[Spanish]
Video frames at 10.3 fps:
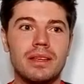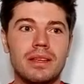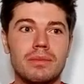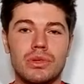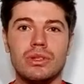
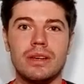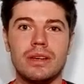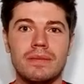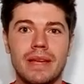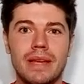dijimos,
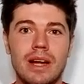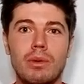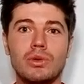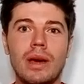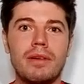oye, es
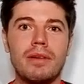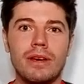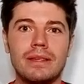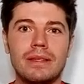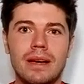la oportunidad
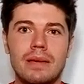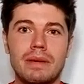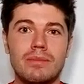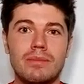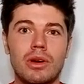perfecta
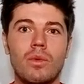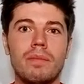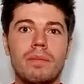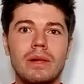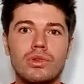y pensamos que
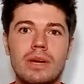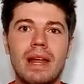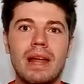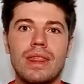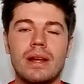Vuelva el Tour
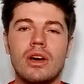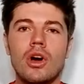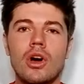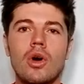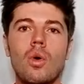se iba a
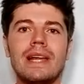lanzar.